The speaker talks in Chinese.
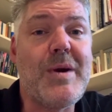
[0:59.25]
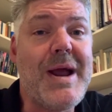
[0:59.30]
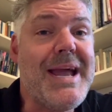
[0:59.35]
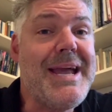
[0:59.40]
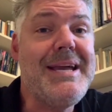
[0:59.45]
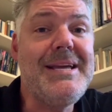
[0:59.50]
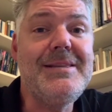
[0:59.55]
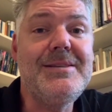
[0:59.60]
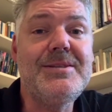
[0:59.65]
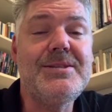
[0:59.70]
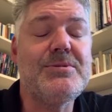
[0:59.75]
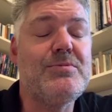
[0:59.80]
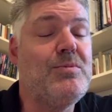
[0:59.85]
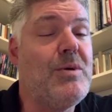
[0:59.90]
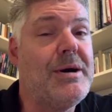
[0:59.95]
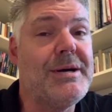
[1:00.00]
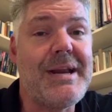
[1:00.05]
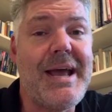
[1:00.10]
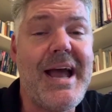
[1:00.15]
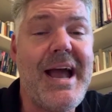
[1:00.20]
可能是
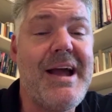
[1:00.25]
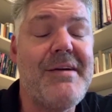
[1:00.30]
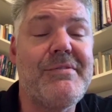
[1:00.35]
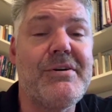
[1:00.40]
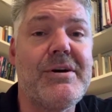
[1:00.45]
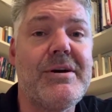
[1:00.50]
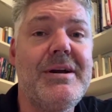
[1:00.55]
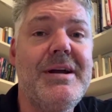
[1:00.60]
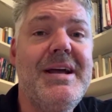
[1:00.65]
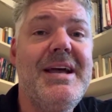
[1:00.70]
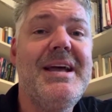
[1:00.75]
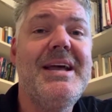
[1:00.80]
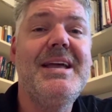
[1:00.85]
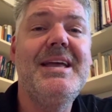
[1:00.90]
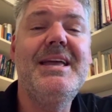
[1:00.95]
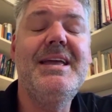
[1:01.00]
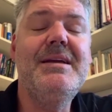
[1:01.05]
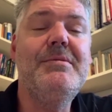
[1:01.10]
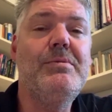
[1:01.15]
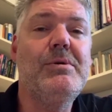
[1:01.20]
战争、
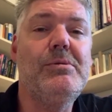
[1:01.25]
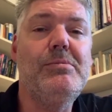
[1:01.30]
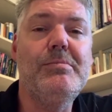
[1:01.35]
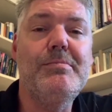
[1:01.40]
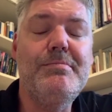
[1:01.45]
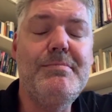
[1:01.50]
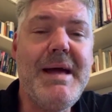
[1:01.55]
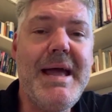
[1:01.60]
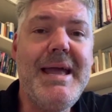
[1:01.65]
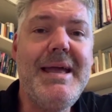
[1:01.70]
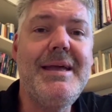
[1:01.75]
水灾、